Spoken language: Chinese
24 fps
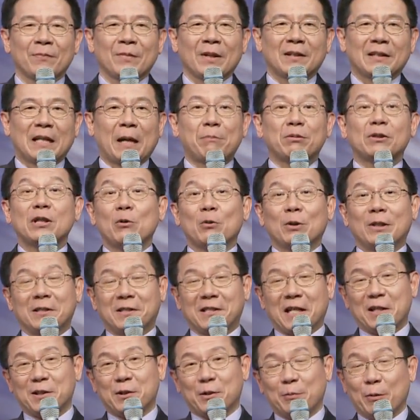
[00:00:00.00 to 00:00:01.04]
他不知道我在
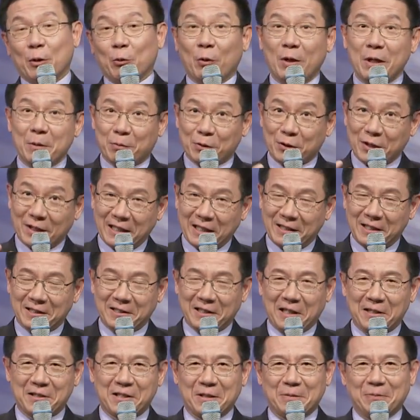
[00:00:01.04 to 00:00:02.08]
讲什么，我也不知道
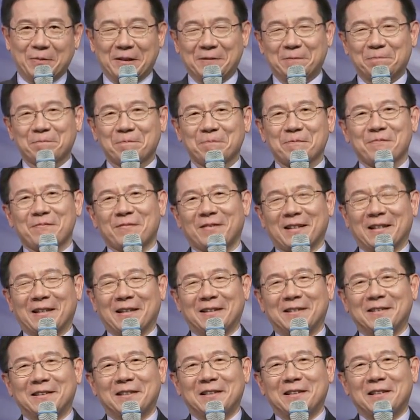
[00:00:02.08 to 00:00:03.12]
讲什么，啊，
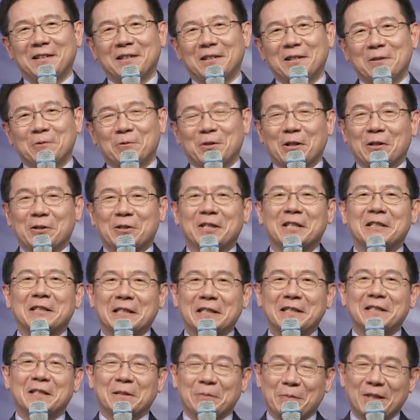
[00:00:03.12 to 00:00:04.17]
我想这个人
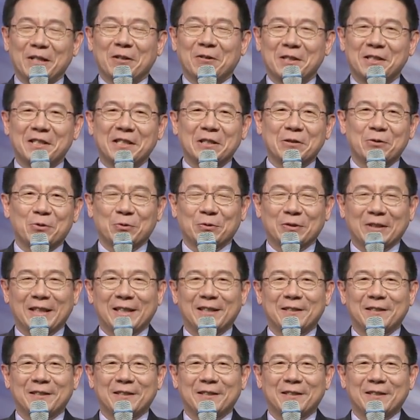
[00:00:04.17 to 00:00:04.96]
怎么能够信主呢？